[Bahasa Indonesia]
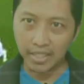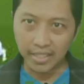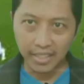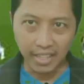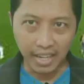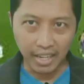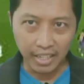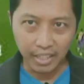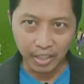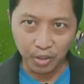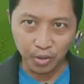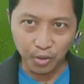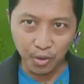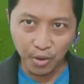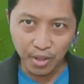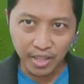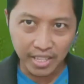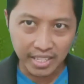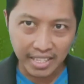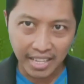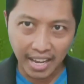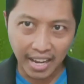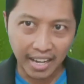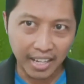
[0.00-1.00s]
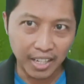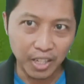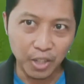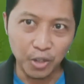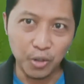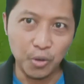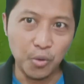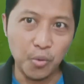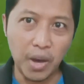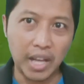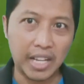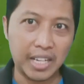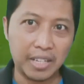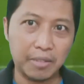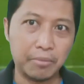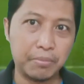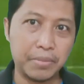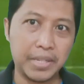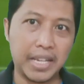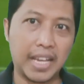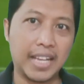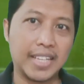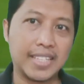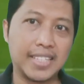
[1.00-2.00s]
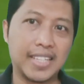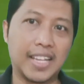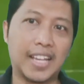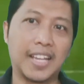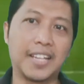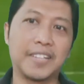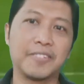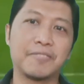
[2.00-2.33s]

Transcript: dengan gol yang luar biasa